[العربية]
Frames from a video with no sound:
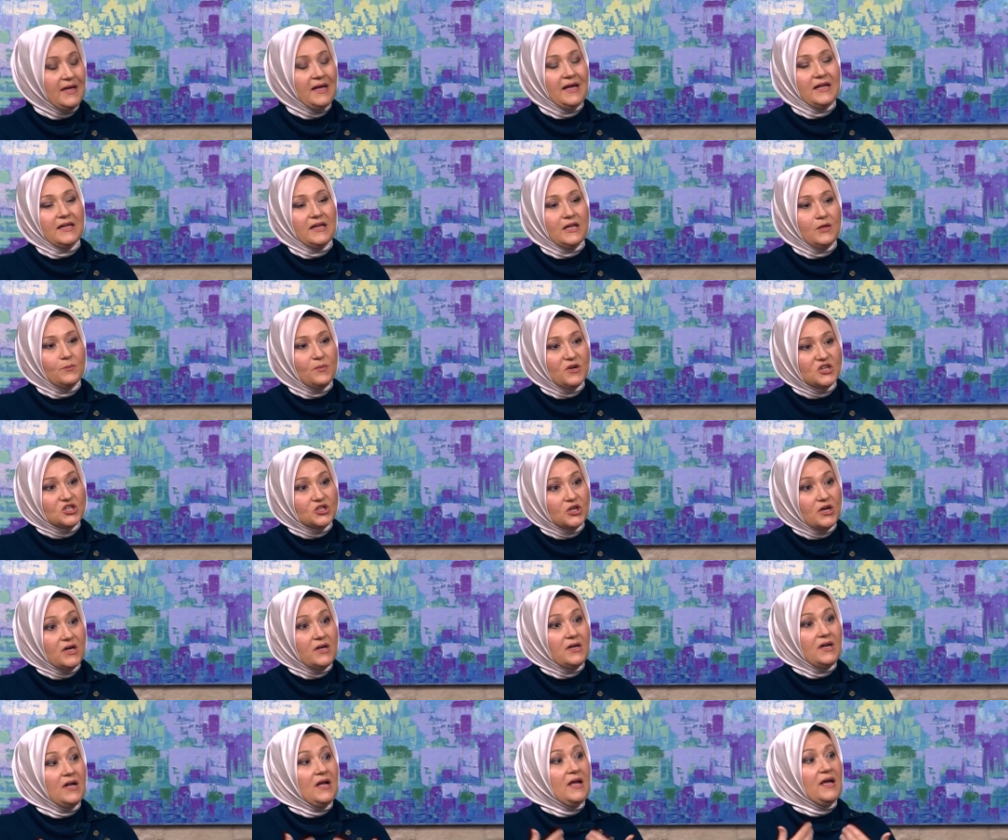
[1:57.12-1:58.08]

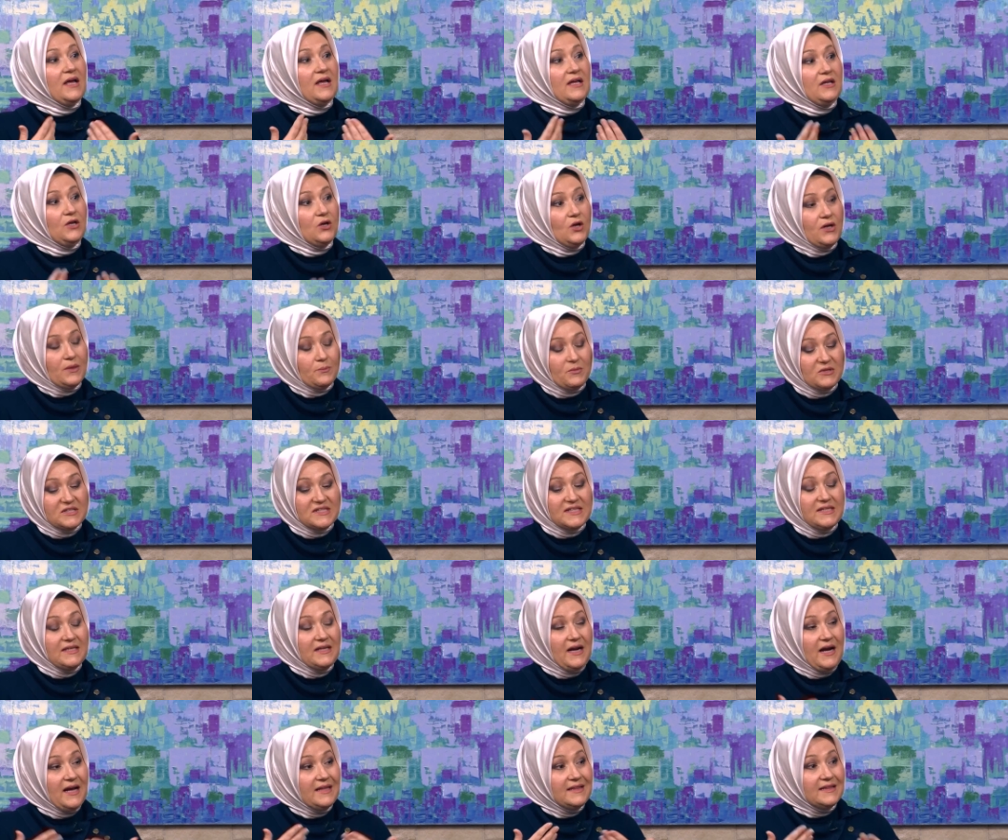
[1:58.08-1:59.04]
للبشر بصير
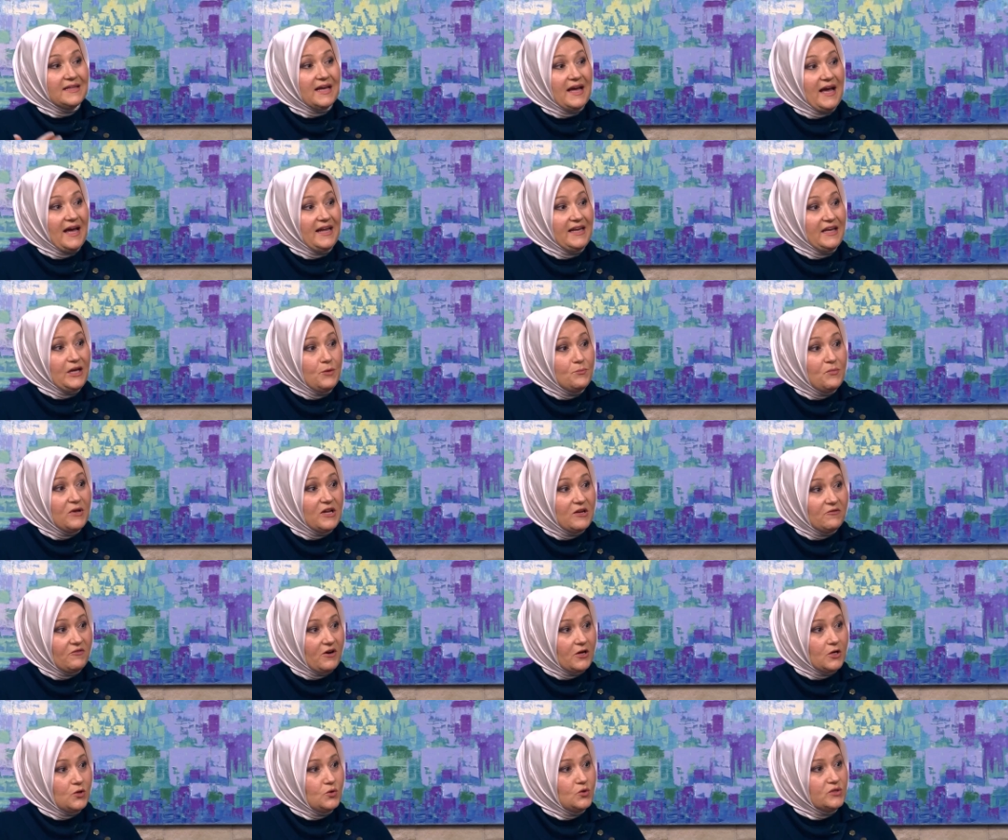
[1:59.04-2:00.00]
حتى العبء
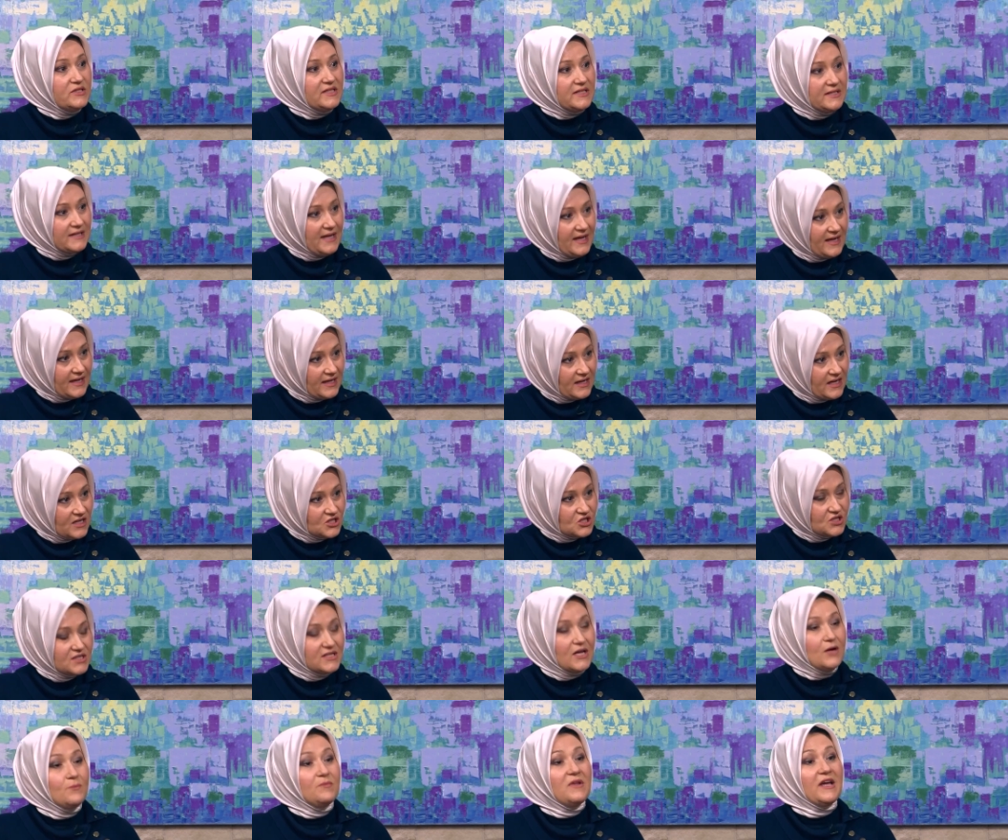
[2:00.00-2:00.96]
الفيروسي داخل
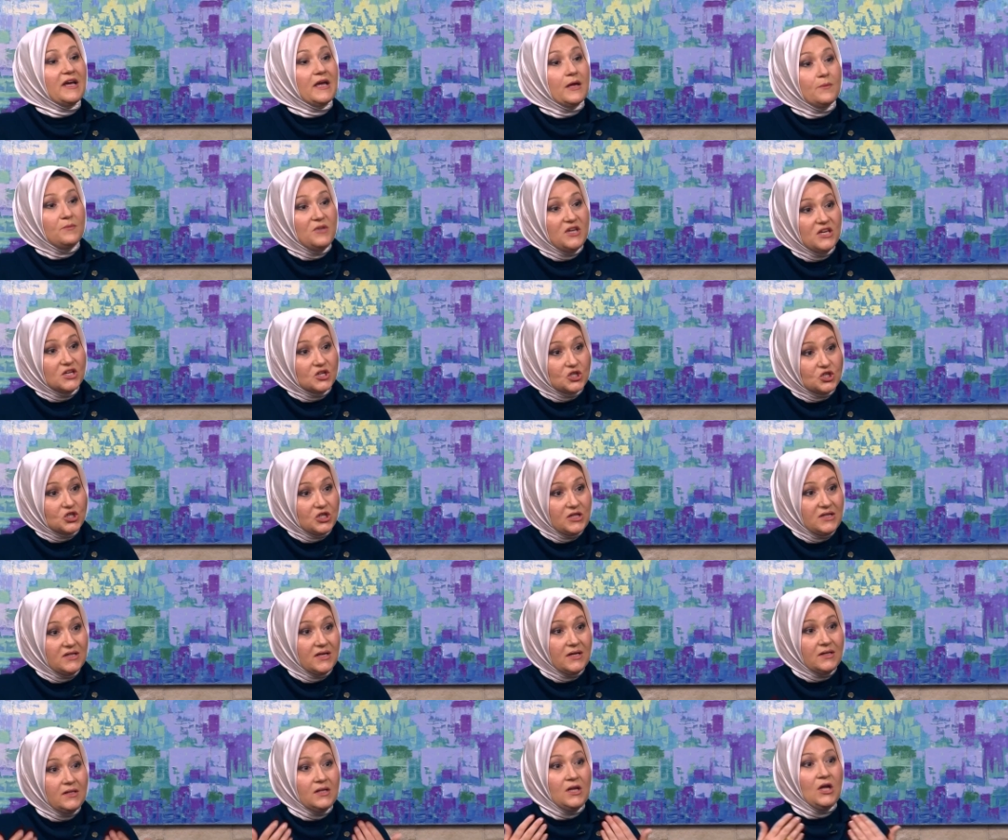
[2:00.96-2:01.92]
أجسامنا كبير
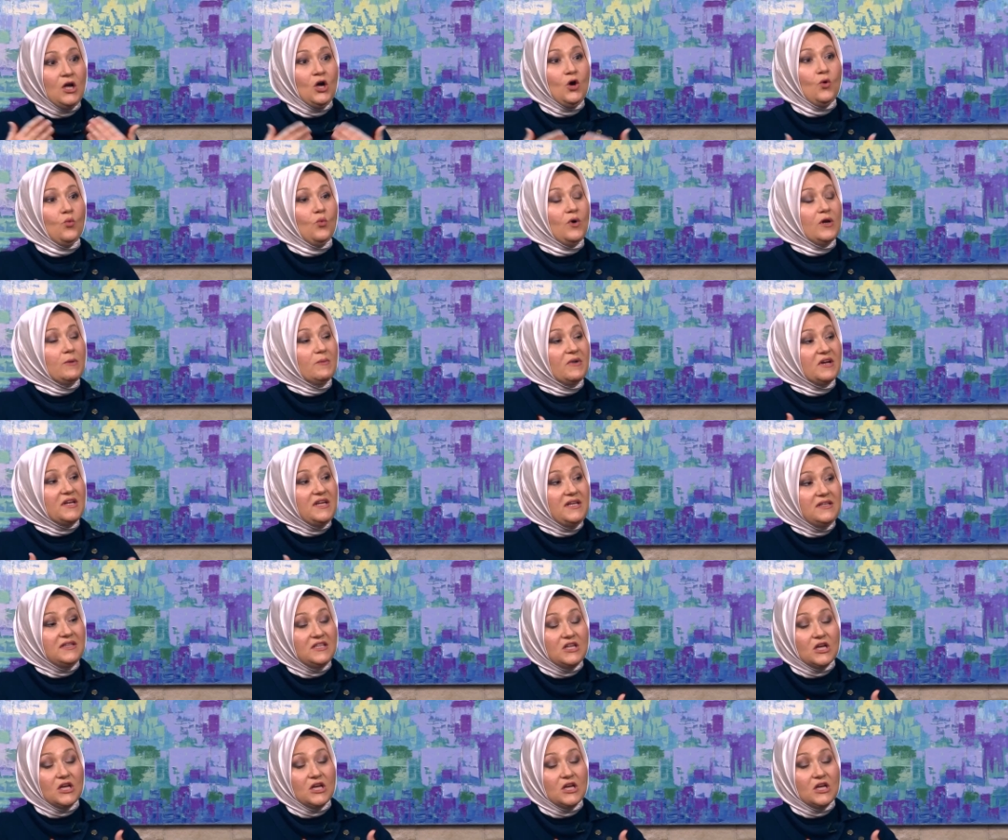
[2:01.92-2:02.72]
جدا والمريض